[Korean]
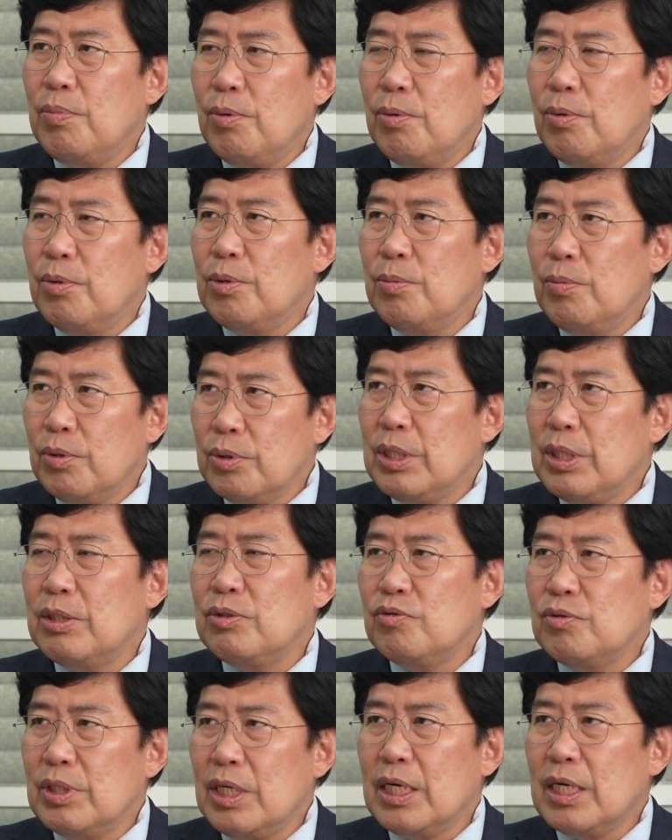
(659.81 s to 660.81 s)
보호를 못
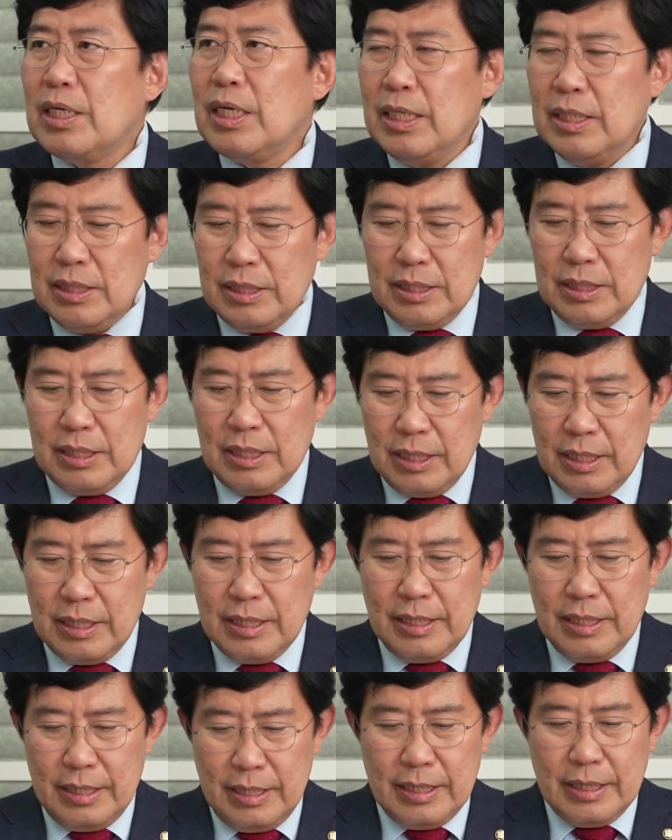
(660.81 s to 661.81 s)
해준다 음, 개인들을
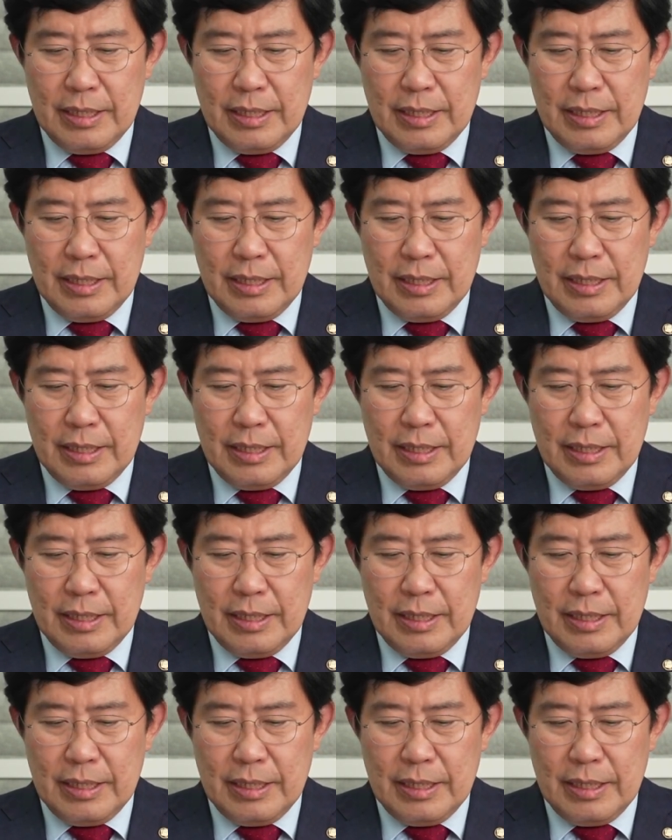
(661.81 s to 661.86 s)
음,